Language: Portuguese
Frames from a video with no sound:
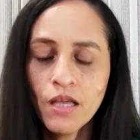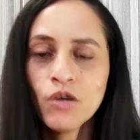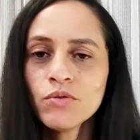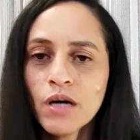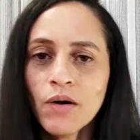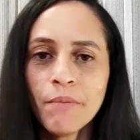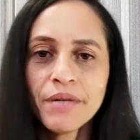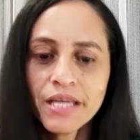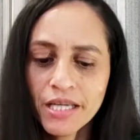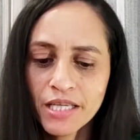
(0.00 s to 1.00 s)
Eu não
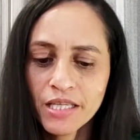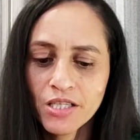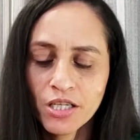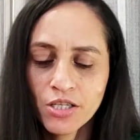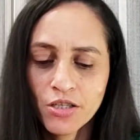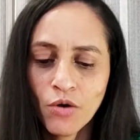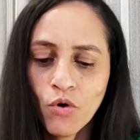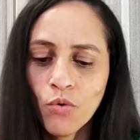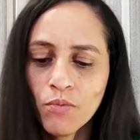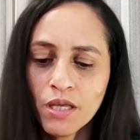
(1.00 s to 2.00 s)
abri ainda, gente, não
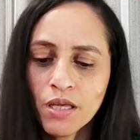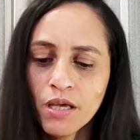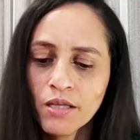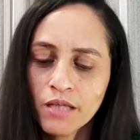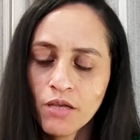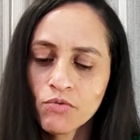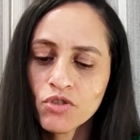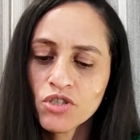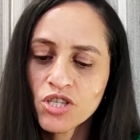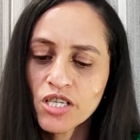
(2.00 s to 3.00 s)
comi. Tem
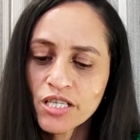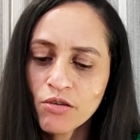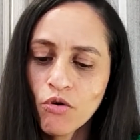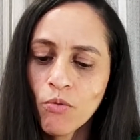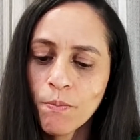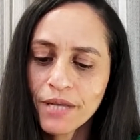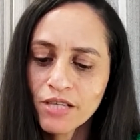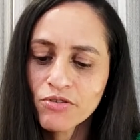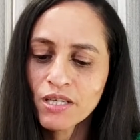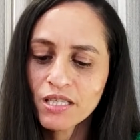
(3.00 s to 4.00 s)
uns dias que eu comprei
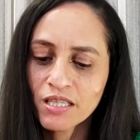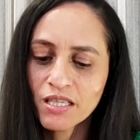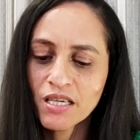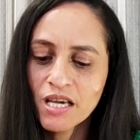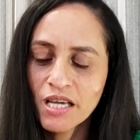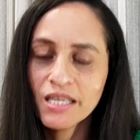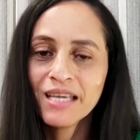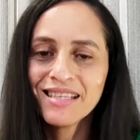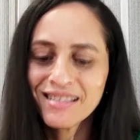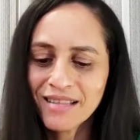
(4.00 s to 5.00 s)
isso daqui e
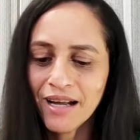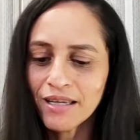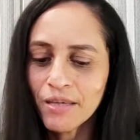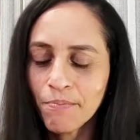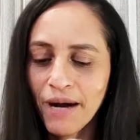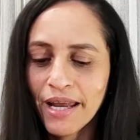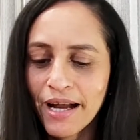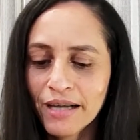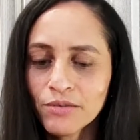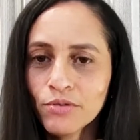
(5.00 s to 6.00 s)
ele tá aqui
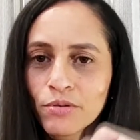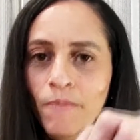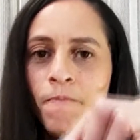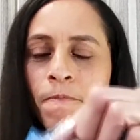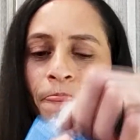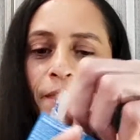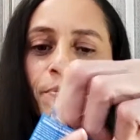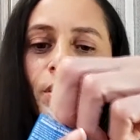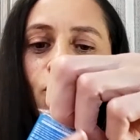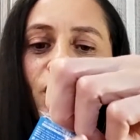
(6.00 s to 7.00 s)
parado.
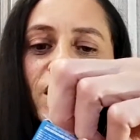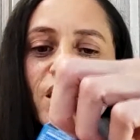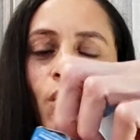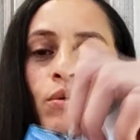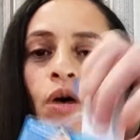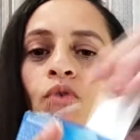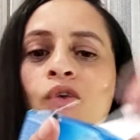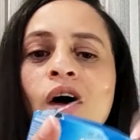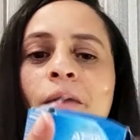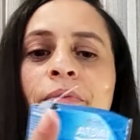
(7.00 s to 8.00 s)
Porque eu falei assim, não, eu não
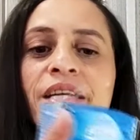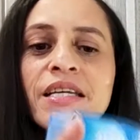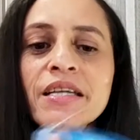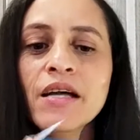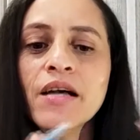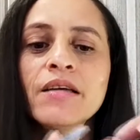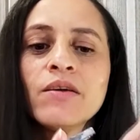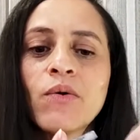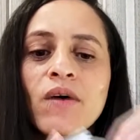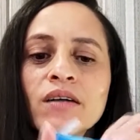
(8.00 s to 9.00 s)
vou abrir
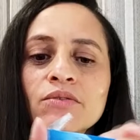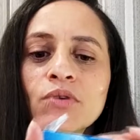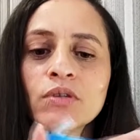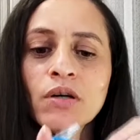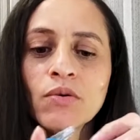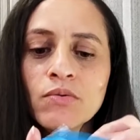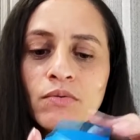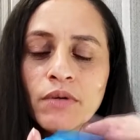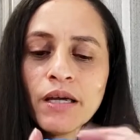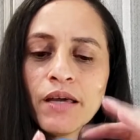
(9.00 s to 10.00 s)
enquanto eu não
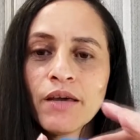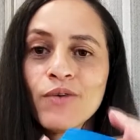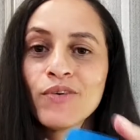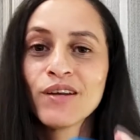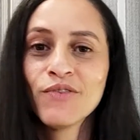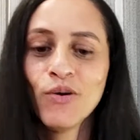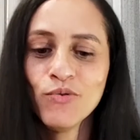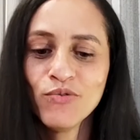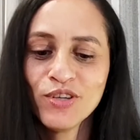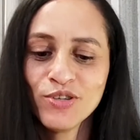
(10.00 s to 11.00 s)
é, gravar
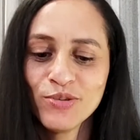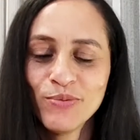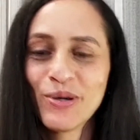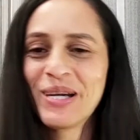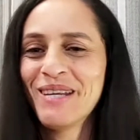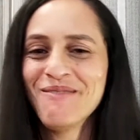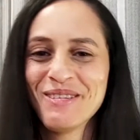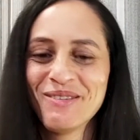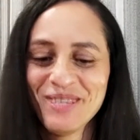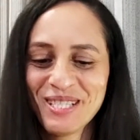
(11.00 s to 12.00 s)
um vídeo. Porque eu queria
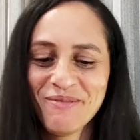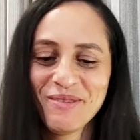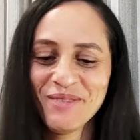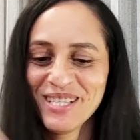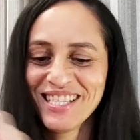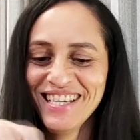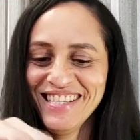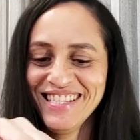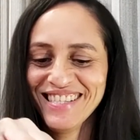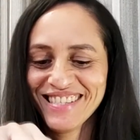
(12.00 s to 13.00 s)
muito mostrar pra
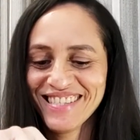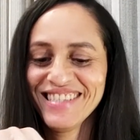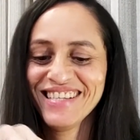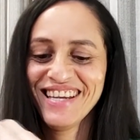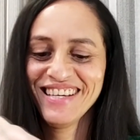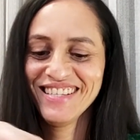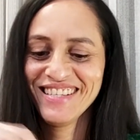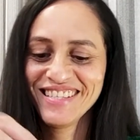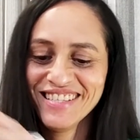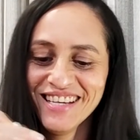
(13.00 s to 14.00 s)
vocês isso,
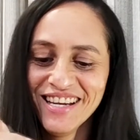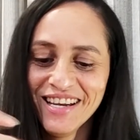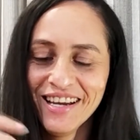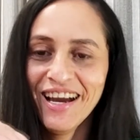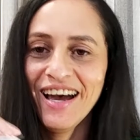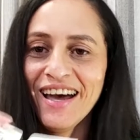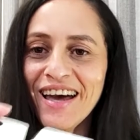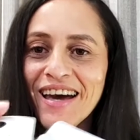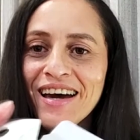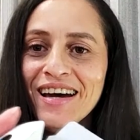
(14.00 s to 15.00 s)
gente.
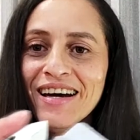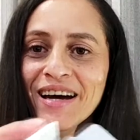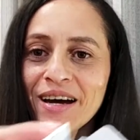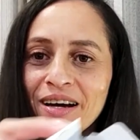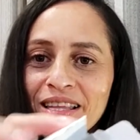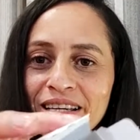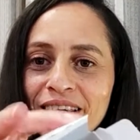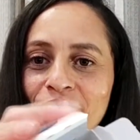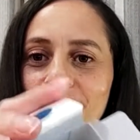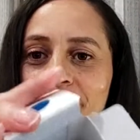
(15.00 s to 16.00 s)
Ah, olha
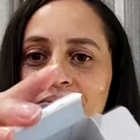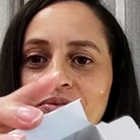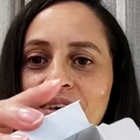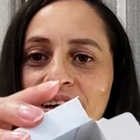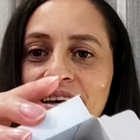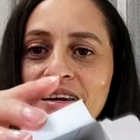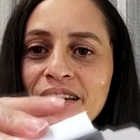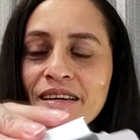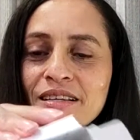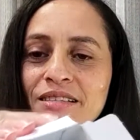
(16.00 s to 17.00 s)
aqui como que
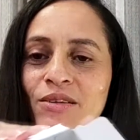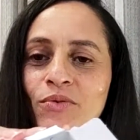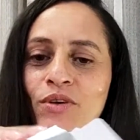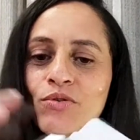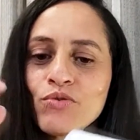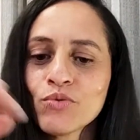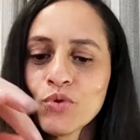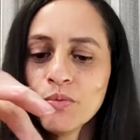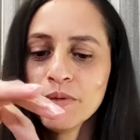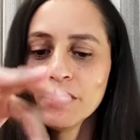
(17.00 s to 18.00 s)
vem. Estão vendo junto
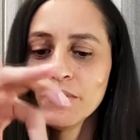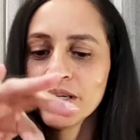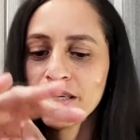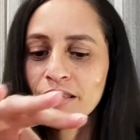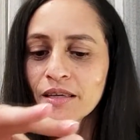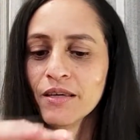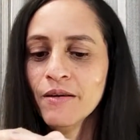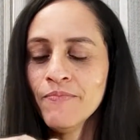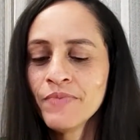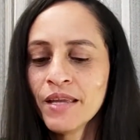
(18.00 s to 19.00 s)
comigo aqui.
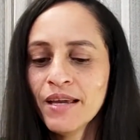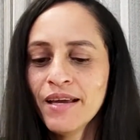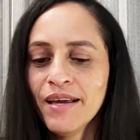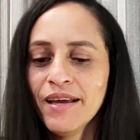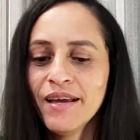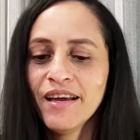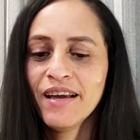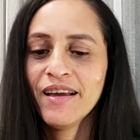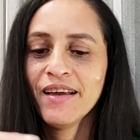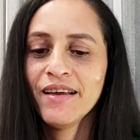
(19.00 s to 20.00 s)

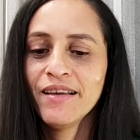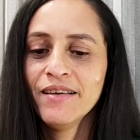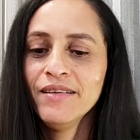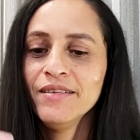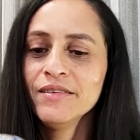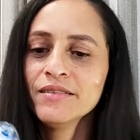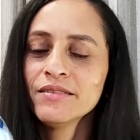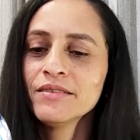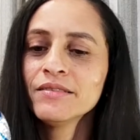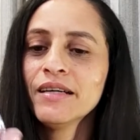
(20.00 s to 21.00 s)

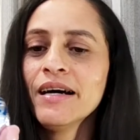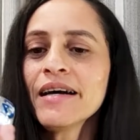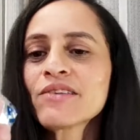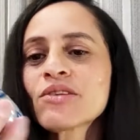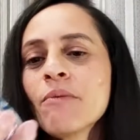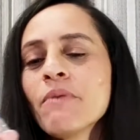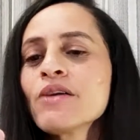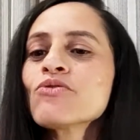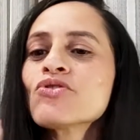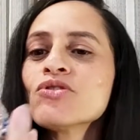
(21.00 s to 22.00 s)
Ah, ah é do
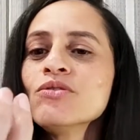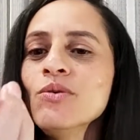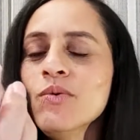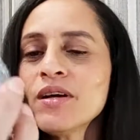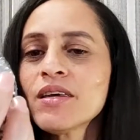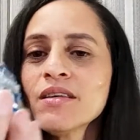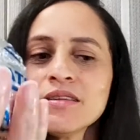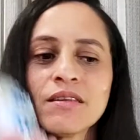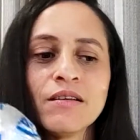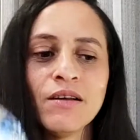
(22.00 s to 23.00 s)
tamanho de um
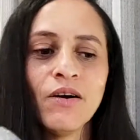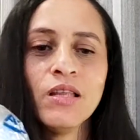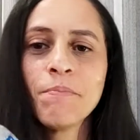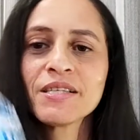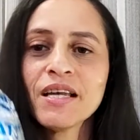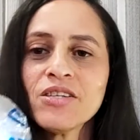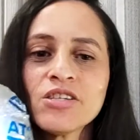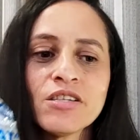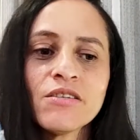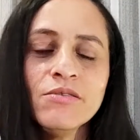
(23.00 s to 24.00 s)
Kinder. Olha,
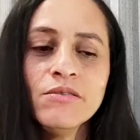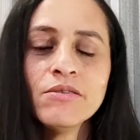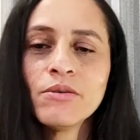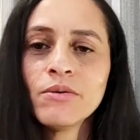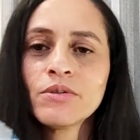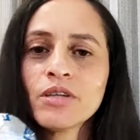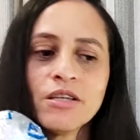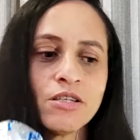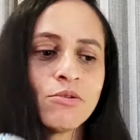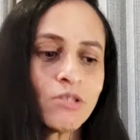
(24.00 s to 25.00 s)
pesadinho,
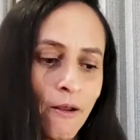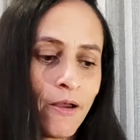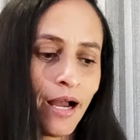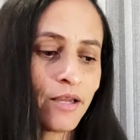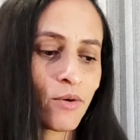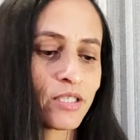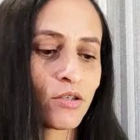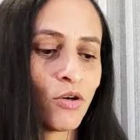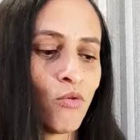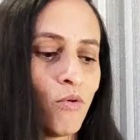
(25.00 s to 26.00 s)
gente. Ai, quase que eu
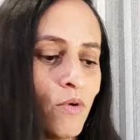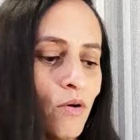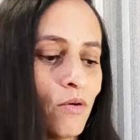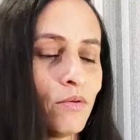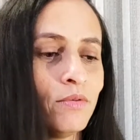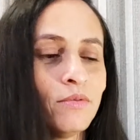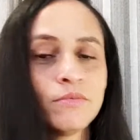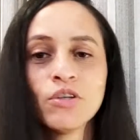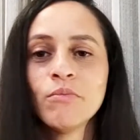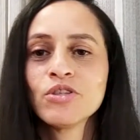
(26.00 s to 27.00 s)
derrubo meu
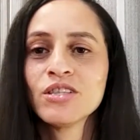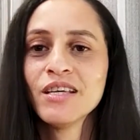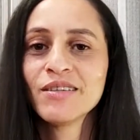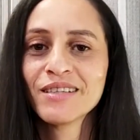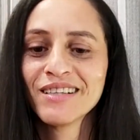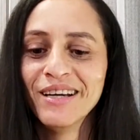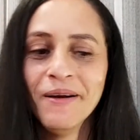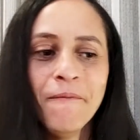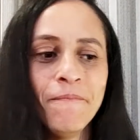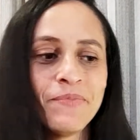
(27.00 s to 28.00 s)
diamante negro aqui.
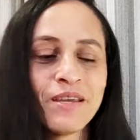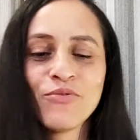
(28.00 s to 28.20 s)
Ia